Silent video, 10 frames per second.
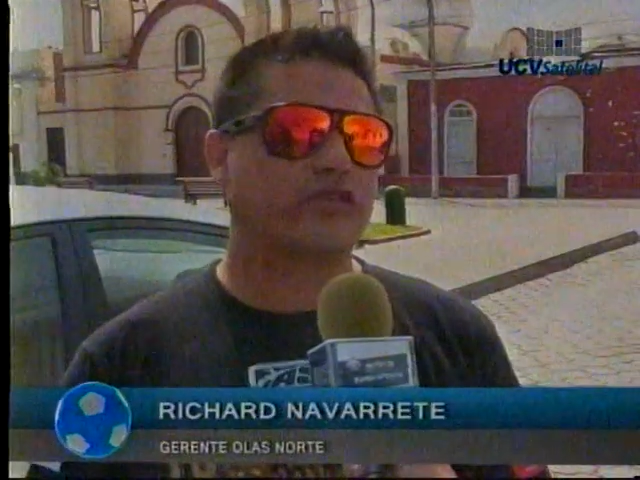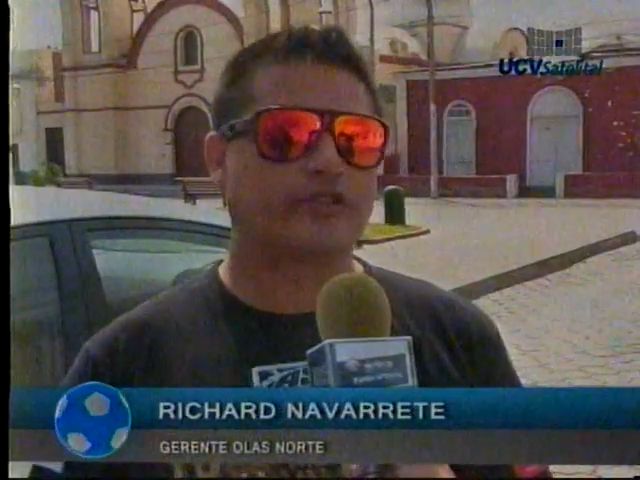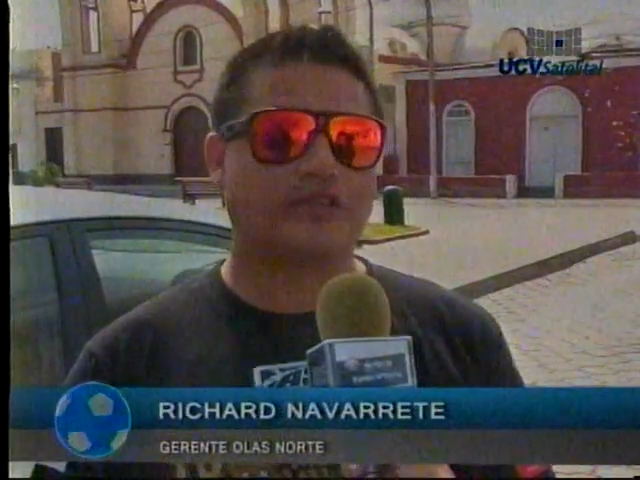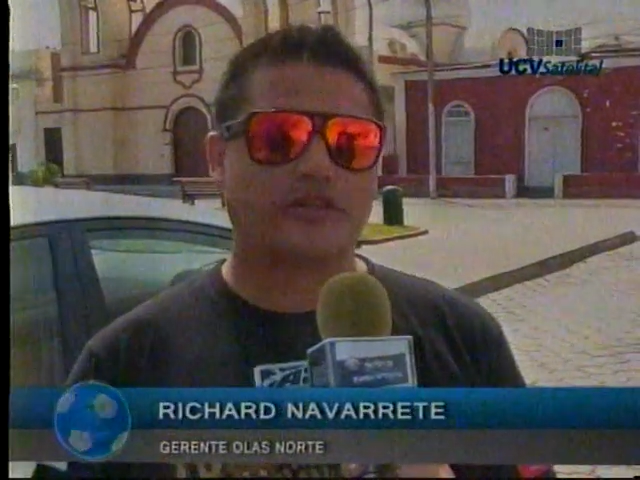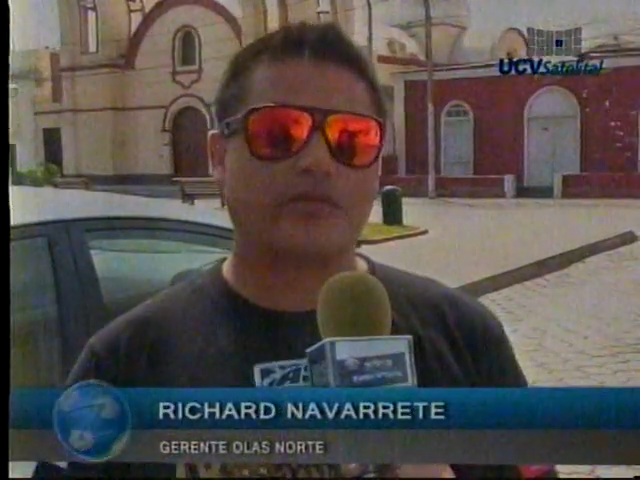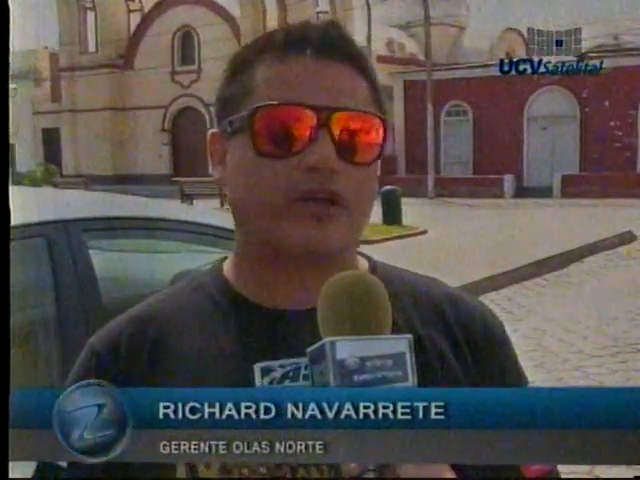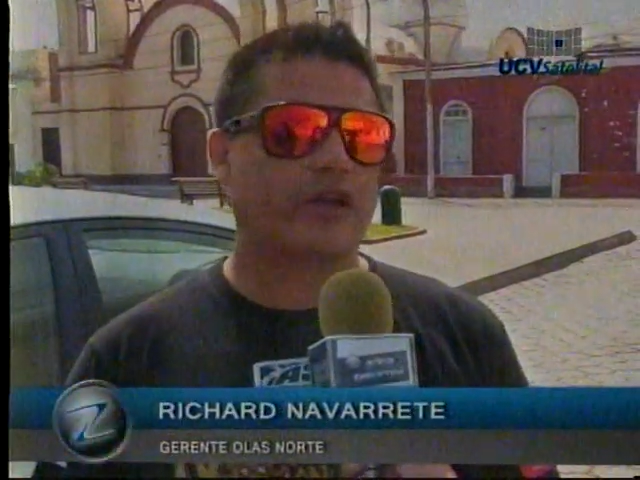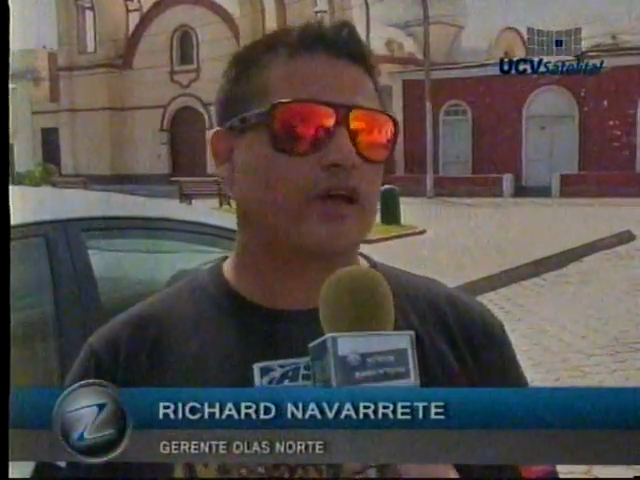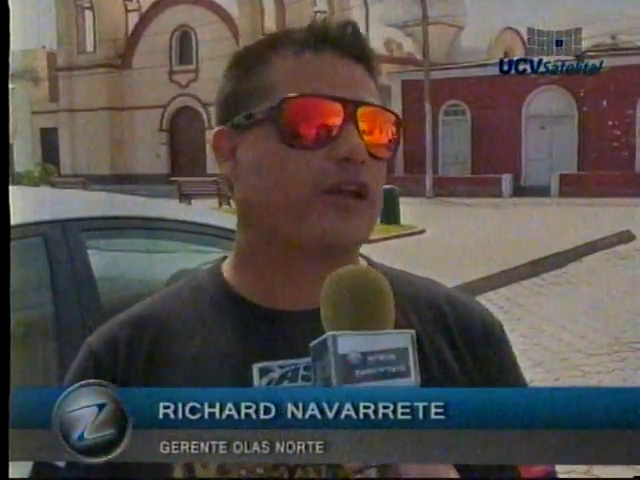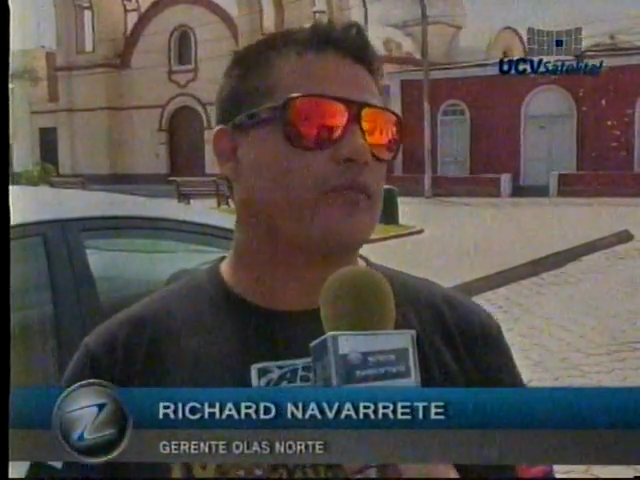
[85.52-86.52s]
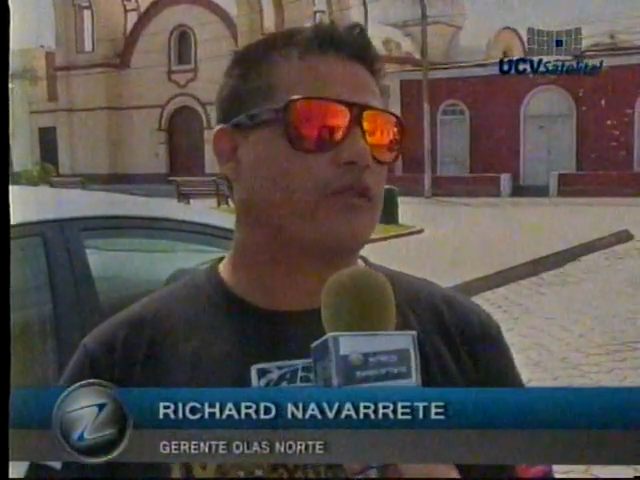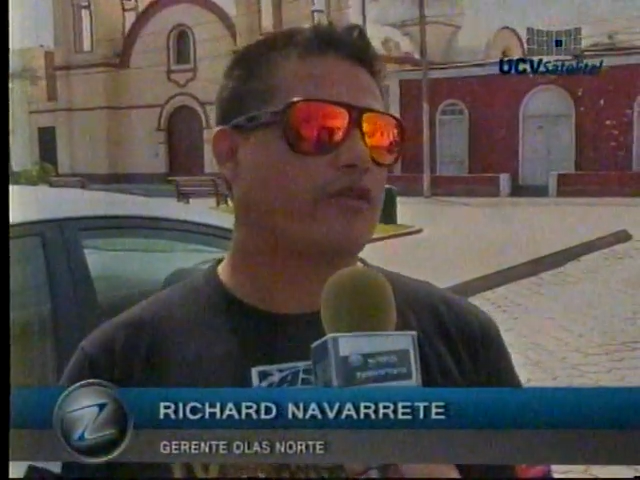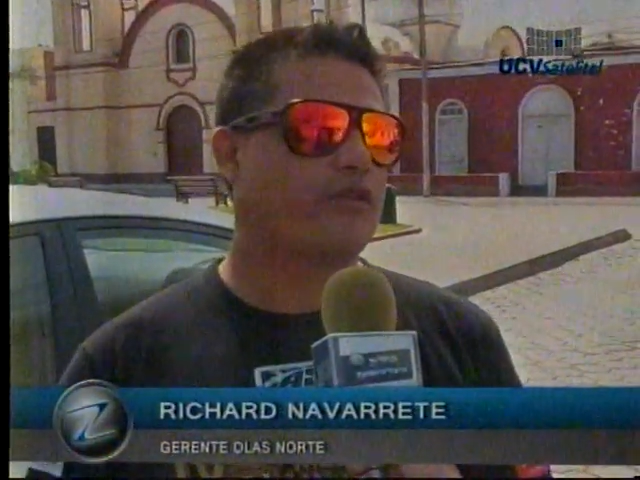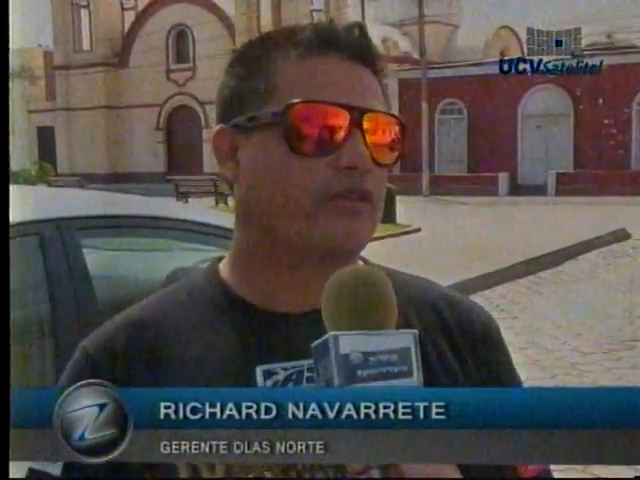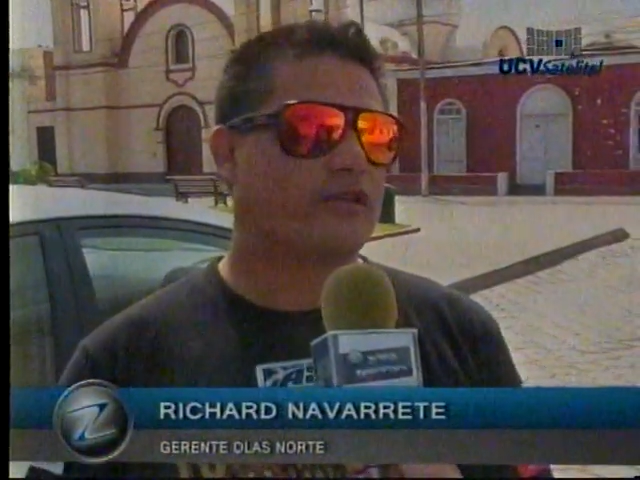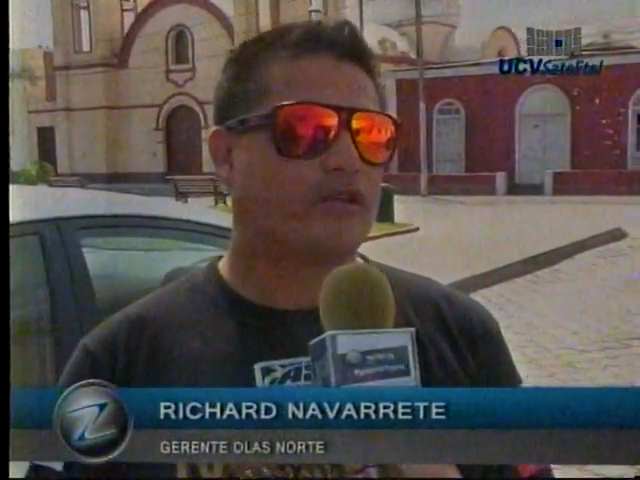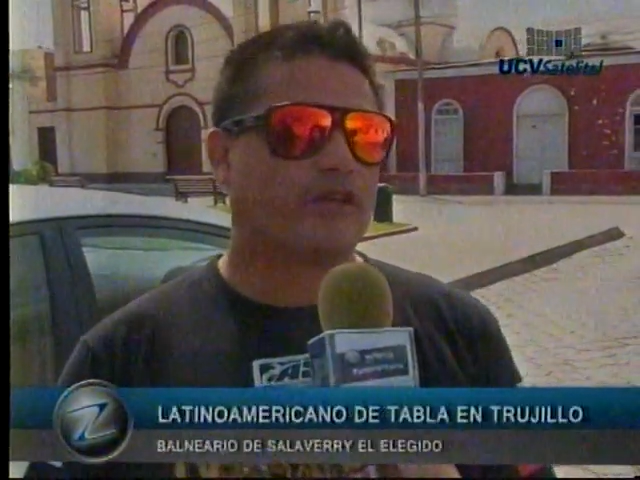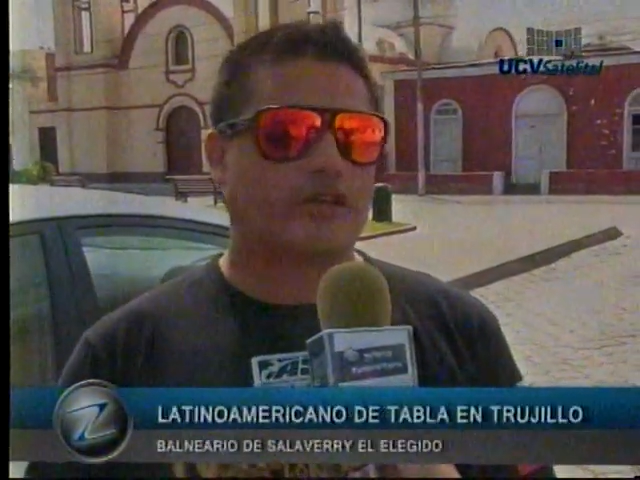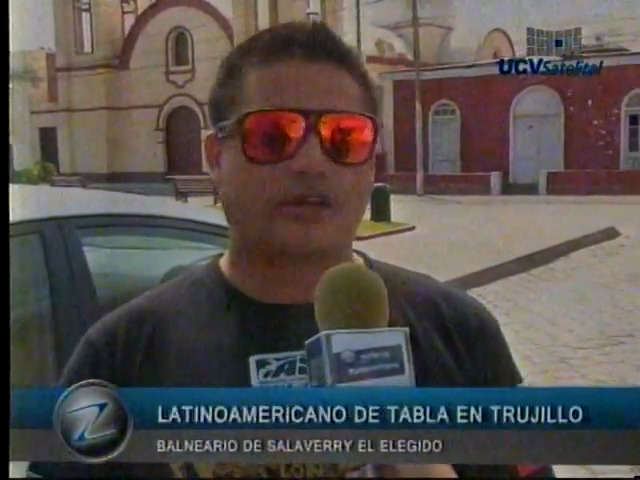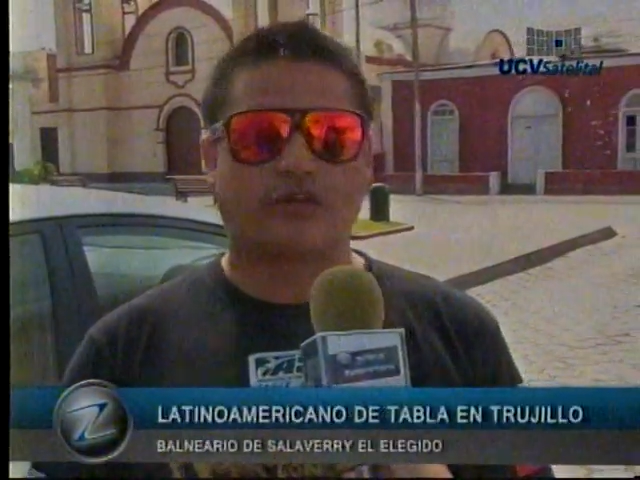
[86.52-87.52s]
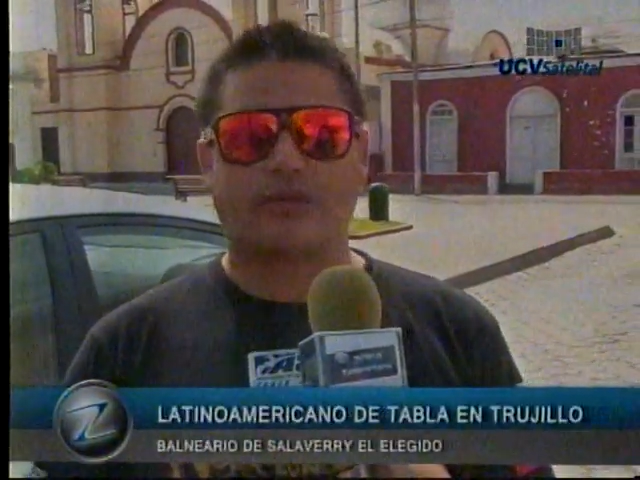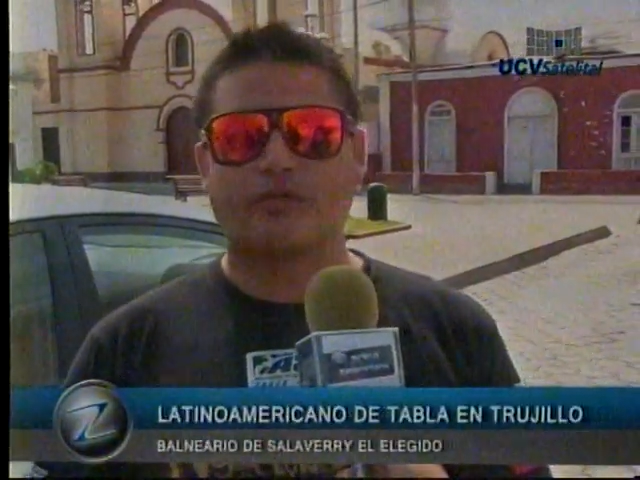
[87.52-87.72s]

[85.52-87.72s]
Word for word: de septiembre acá al Molón, que los vamos